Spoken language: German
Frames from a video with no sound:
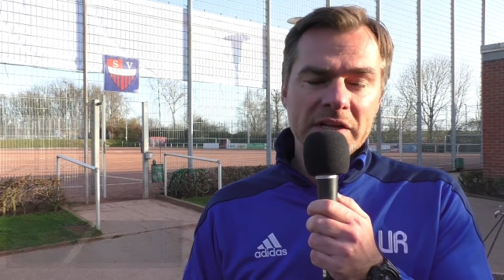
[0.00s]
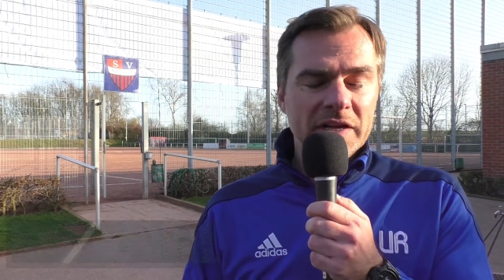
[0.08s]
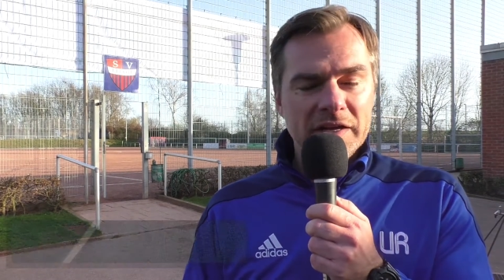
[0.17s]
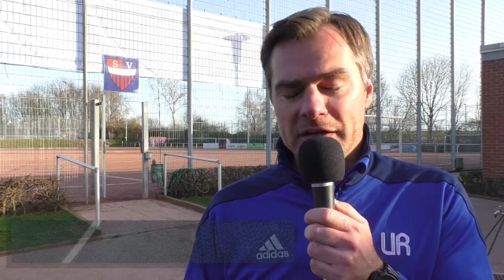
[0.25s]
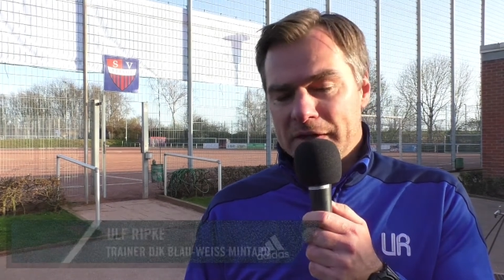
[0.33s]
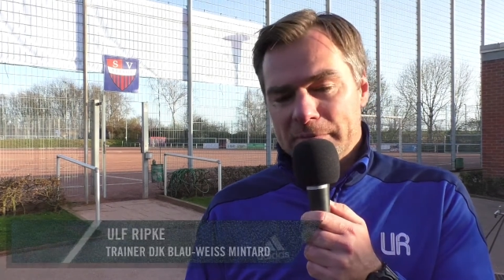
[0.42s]

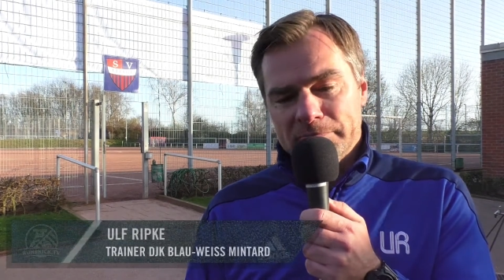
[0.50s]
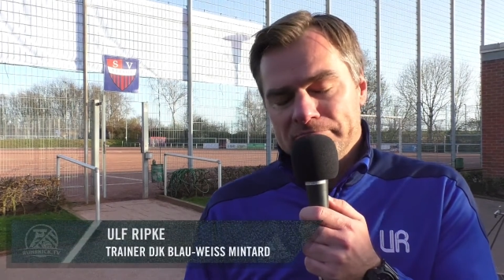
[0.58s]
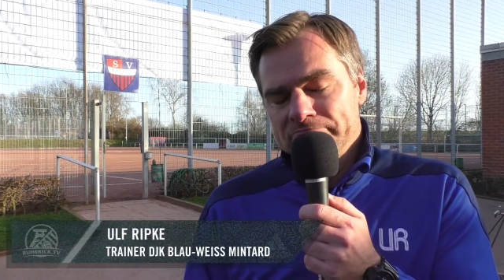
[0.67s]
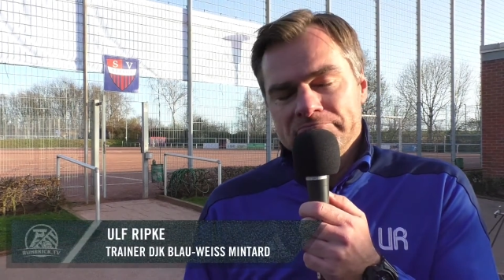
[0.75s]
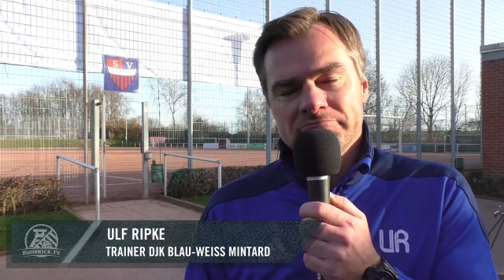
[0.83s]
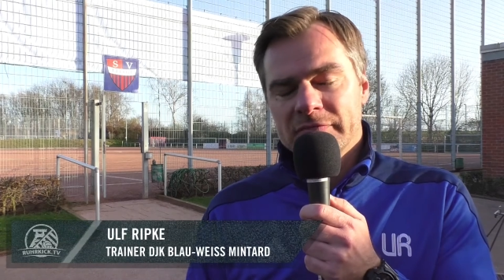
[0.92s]

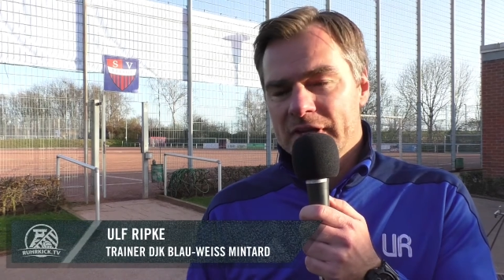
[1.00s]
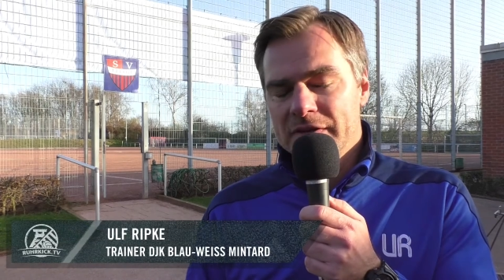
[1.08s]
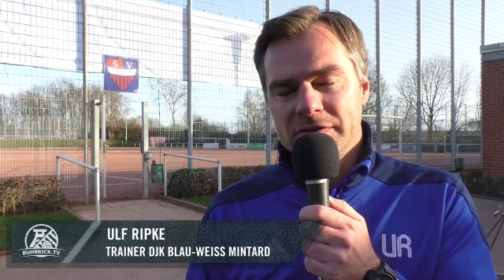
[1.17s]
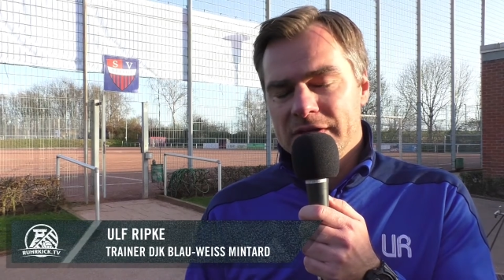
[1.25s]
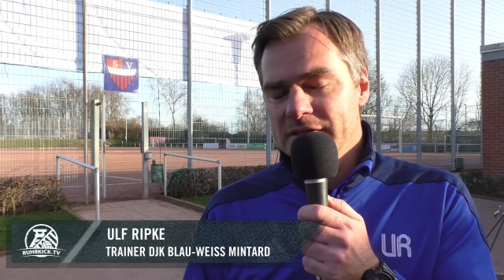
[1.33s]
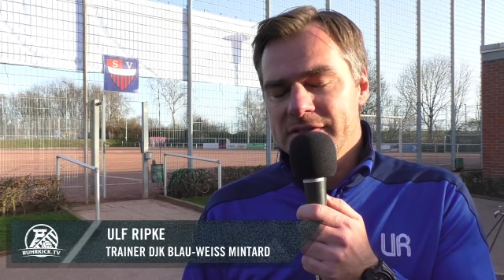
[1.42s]
Ähm,
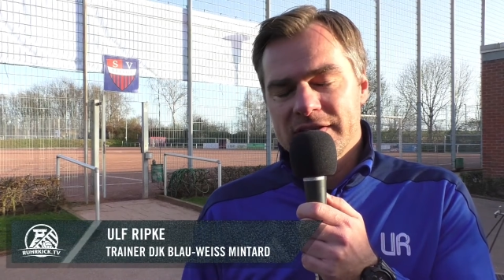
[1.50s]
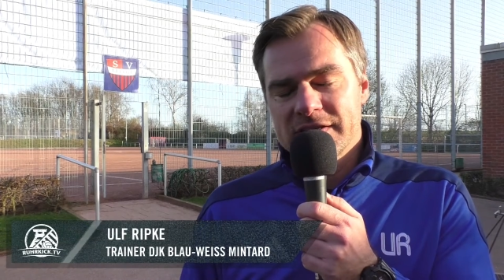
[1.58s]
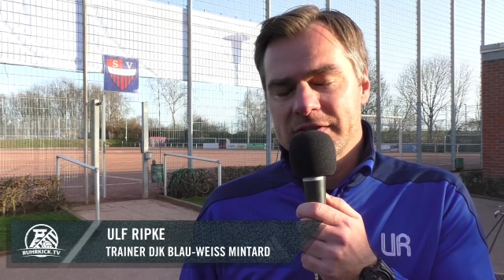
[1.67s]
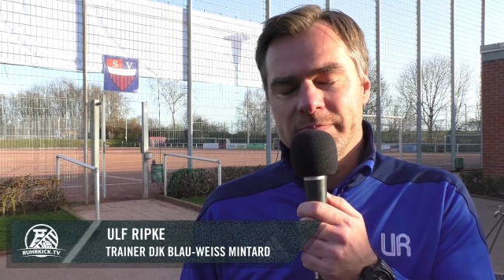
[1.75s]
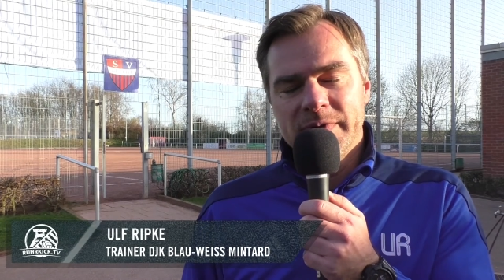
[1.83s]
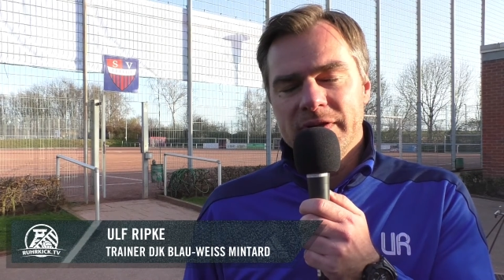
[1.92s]
dass,
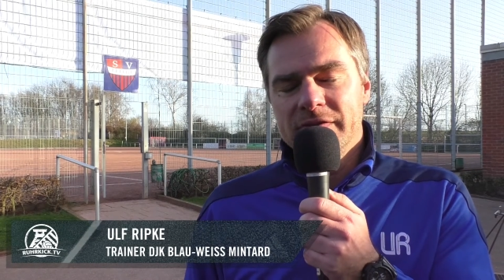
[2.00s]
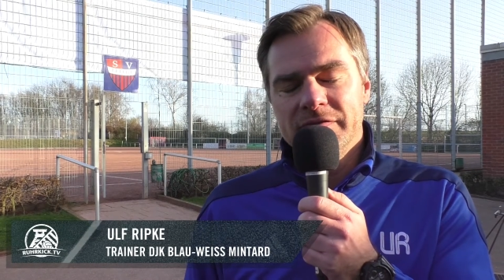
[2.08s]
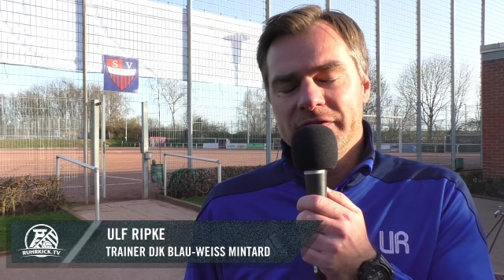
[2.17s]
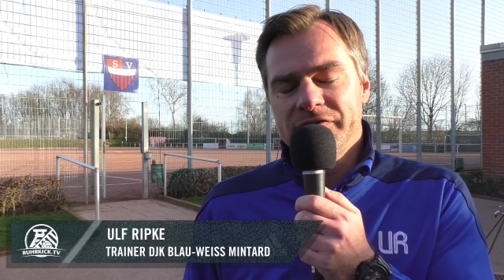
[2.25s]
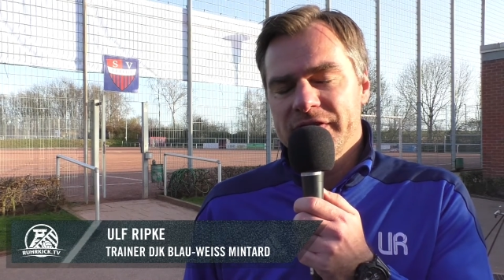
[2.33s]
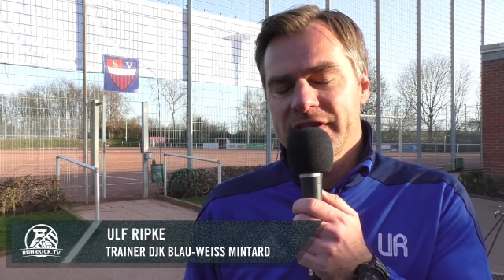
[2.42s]
dass
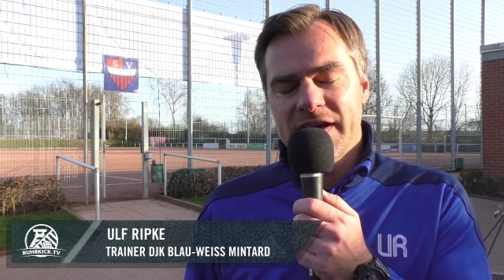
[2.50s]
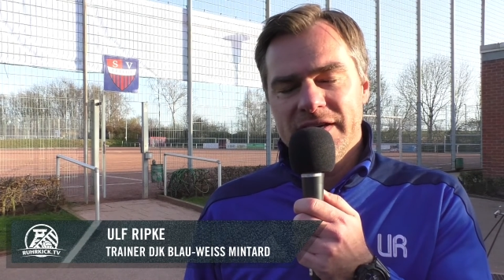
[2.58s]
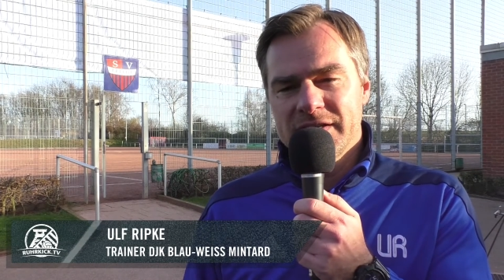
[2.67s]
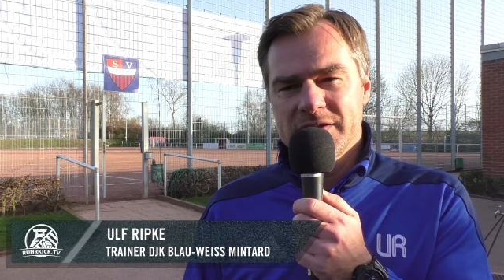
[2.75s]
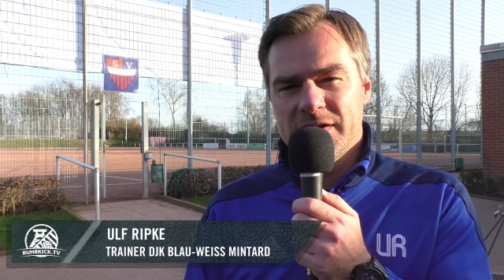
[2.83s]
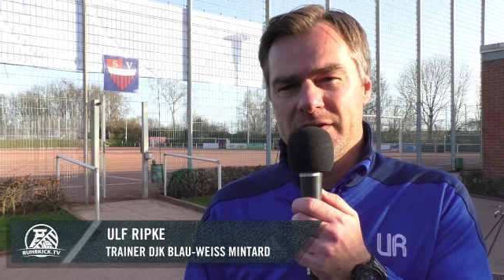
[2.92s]
Winfried Krei
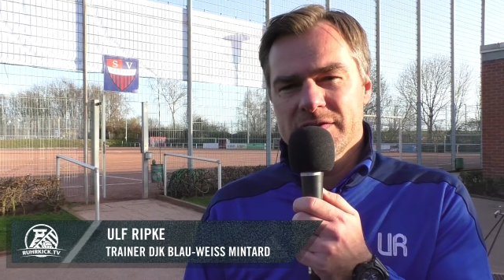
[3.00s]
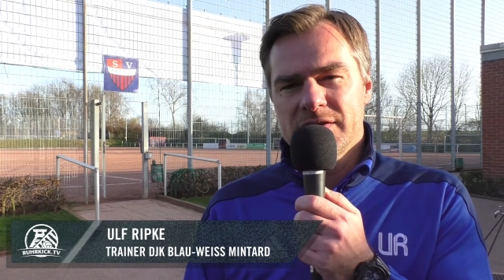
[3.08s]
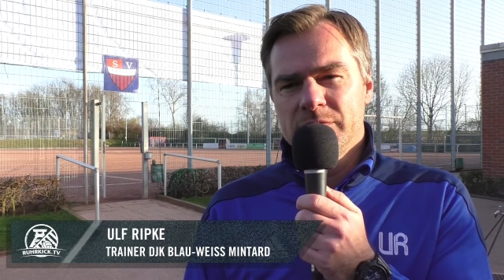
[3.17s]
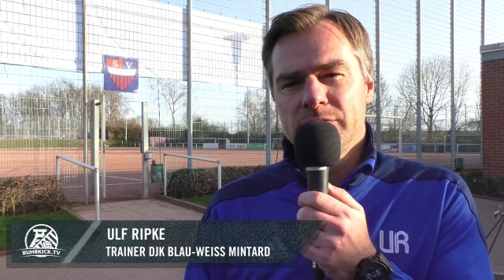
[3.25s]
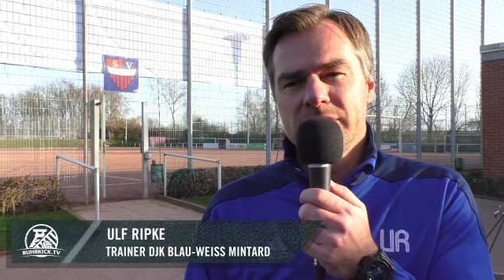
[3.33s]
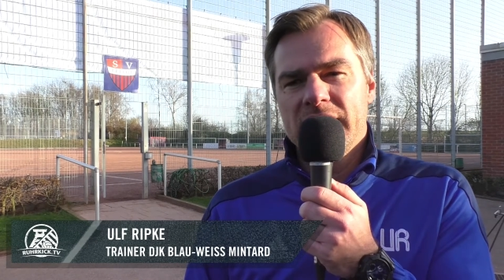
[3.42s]
jetzt zu Hause eine
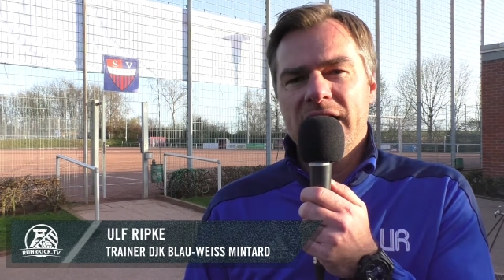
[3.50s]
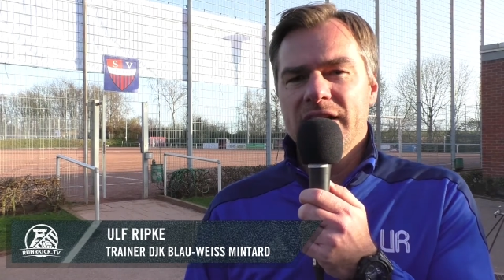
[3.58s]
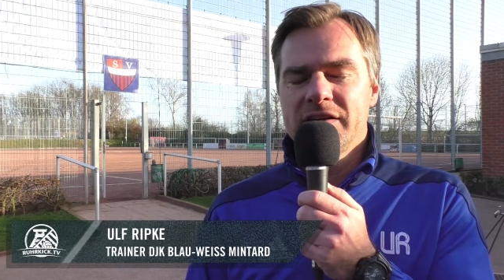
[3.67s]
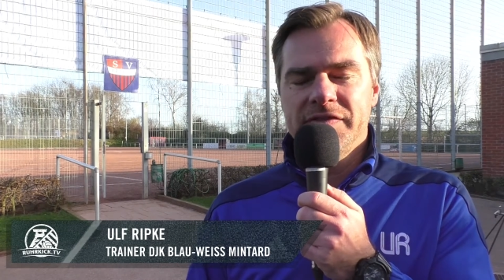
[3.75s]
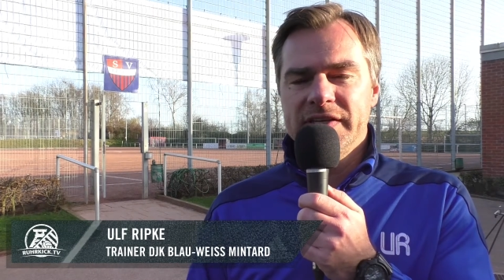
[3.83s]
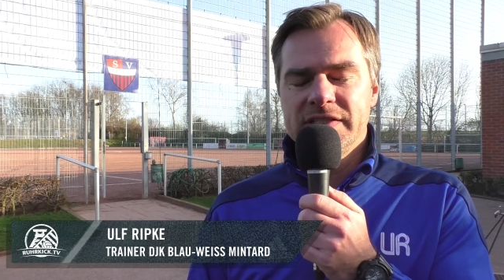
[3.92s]
brutale
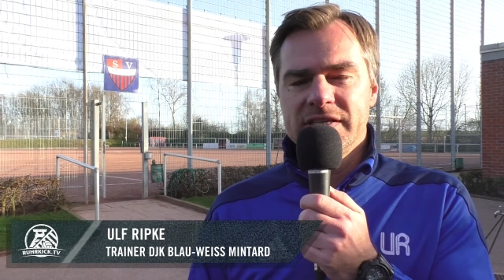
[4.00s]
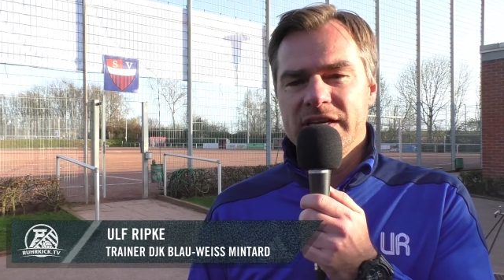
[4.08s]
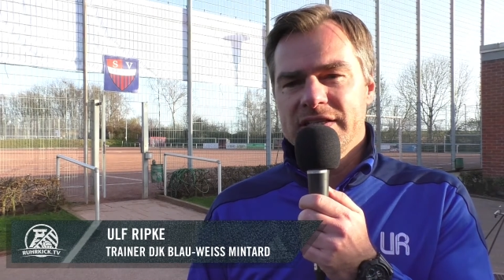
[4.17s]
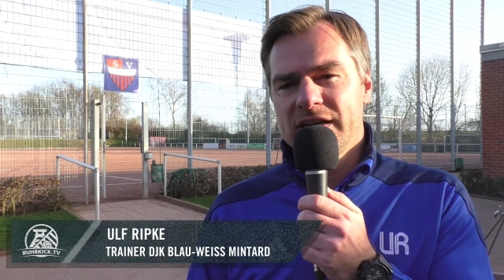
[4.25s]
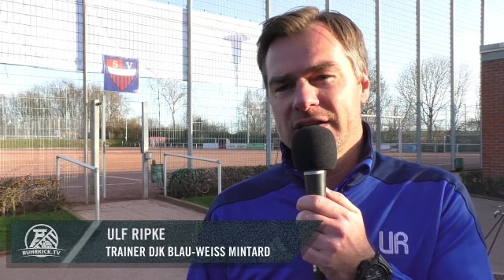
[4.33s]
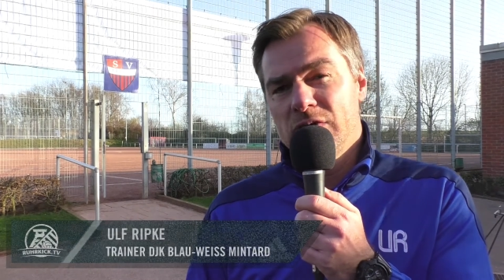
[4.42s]
Qualität hat,